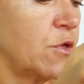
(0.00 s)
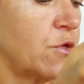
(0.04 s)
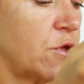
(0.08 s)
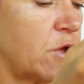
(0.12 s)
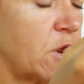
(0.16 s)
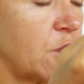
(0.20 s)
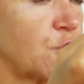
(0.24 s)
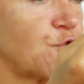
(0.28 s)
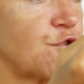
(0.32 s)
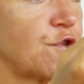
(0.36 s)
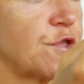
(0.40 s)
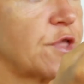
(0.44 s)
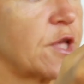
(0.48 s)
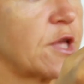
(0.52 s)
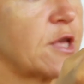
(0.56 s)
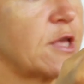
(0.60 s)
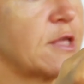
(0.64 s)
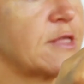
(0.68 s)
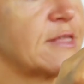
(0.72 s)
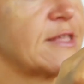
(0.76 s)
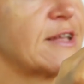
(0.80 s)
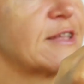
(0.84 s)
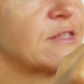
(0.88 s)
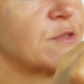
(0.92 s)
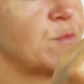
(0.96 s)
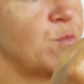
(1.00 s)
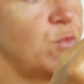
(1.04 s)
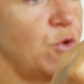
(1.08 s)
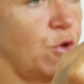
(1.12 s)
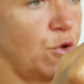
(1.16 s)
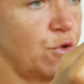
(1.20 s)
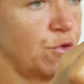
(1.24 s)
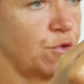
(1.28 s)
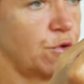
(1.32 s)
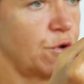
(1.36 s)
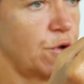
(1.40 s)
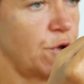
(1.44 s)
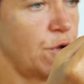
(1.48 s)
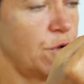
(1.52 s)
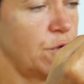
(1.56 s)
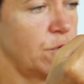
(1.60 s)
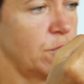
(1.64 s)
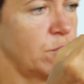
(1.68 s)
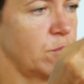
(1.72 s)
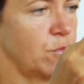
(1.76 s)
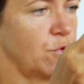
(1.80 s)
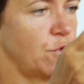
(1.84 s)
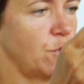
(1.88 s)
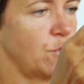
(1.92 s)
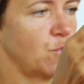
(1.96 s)
no raczej takie nadbiodro,
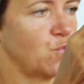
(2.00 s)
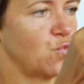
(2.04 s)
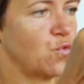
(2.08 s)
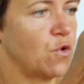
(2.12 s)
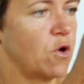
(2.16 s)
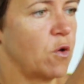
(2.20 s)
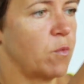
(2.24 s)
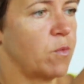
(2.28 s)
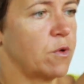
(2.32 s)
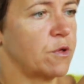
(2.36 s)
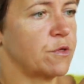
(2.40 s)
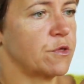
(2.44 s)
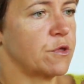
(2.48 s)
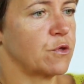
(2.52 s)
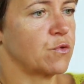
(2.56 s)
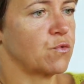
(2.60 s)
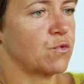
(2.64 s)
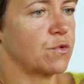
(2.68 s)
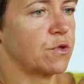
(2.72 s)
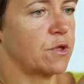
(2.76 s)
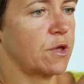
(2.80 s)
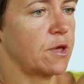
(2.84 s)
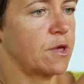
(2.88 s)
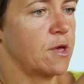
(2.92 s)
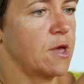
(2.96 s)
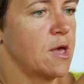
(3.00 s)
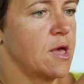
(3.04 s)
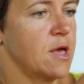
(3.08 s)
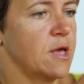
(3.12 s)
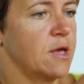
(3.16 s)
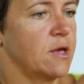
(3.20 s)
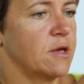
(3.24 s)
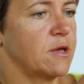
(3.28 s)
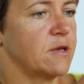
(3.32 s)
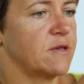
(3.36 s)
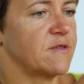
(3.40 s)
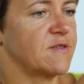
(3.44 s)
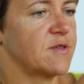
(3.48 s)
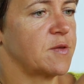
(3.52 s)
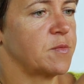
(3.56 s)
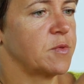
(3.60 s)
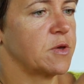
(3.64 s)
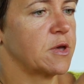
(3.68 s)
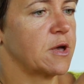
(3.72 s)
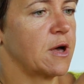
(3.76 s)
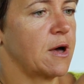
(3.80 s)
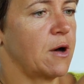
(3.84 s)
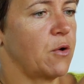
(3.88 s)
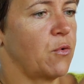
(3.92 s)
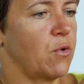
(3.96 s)
bo niedługo będę tutaj e,
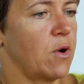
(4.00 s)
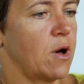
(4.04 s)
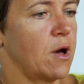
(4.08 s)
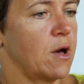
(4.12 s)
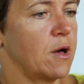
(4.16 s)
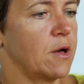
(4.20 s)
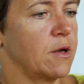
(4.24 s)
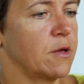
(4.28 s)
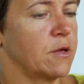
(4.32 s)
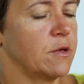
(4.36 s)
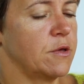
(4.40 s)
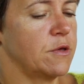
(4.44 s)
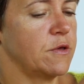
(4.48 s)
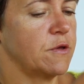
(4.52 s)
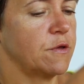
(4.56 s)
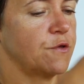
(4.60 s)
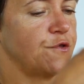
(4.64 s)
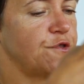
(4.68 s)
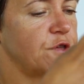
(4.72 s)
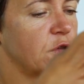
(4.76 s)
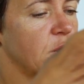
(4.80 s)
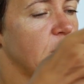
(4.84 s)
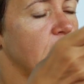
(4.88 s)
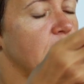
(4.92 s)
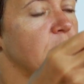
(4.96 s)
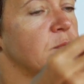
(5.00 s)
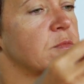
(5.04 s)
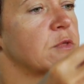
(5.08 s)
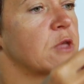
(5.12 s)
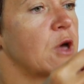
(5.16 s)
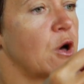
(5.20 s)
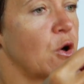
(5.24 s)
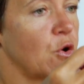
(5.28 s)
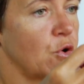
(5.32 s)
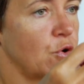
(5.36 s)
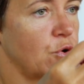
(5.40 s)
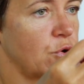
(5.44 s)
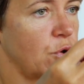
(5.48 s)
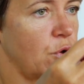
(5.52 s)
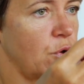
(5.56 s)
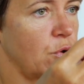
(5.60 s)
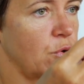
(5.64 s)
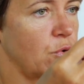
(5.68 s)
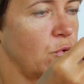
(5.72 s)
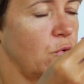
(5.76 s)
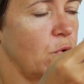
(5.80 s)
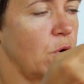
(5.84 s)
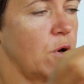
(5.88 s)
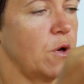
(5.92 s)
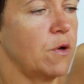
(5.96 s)
zamykała, e, dziergam na
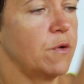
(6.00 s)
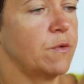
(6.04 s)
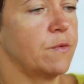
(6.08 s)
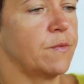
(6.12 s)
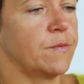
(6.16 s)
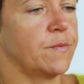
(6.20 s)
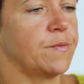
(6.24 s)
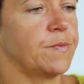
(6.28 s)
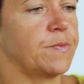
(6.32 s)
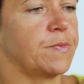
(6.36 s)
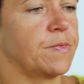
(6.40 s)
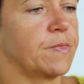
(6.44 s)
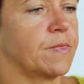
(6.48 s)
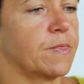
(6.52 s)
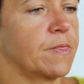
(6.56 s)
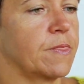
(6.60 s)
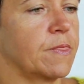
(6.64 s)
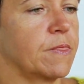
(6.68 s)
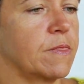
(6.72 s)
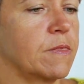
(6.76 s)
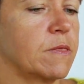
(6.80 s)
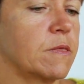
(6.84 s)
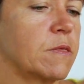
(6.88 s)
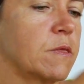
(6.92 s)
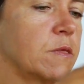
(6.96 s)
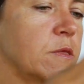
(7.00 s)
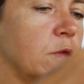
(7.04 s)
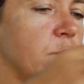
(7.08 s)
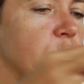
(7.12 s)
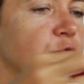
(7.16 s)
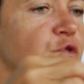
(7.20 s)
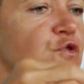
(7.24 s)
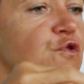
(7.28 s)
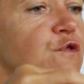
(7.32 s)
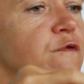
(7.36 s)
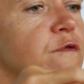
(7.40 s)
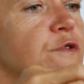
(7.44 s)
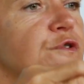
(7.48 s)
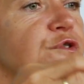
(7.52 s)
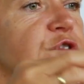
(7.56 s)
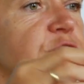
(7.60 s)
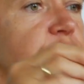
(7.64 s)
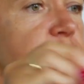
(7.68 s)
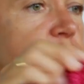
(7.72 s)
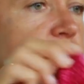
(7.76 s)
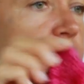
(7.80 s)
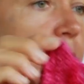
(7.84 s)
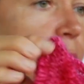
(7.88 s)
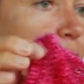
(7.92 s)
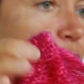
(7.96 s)
okrągło, no, czy
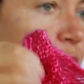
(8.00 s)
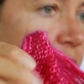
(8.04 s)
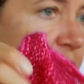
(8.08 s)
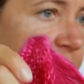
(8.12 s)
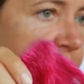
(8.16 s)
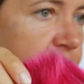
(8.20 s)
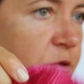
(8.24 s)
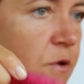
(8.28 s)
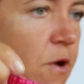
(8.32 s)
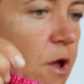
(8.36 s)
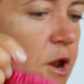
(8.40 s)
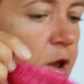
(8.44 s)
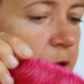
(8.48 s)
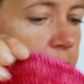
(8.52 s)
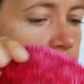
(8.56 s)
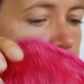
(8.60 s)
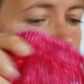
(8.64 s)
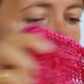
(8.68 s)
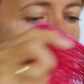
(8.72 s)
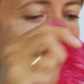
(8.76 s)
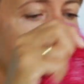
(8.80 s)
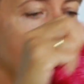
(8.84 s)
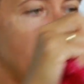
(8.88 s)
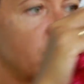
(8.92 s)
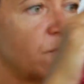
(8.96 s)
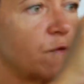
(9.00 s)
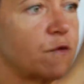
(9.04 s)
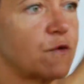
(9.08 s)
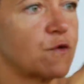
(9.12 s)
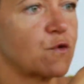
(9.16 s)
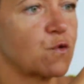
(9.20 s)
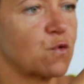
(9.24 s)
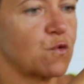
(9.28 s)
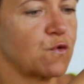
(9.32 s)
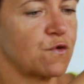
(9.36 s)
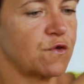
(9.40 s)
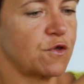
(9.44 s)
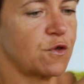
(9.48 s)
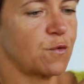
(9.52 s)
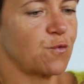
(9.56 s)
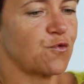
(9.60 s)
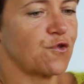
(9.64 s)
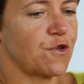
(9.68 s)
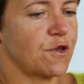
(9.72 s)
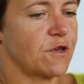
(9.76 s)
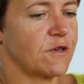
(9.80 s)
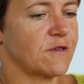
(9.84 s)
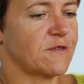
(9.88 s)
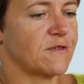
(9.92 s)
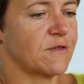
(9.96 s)
właściwie na płasko, ale w związku z tym,
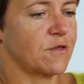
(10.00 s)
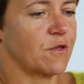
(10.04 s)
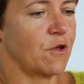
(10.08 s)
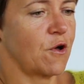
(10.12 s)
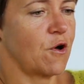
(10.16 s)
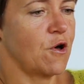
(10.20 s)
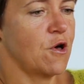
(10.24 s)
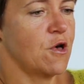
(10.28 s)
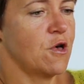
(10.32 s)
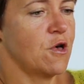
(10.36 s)
że jest to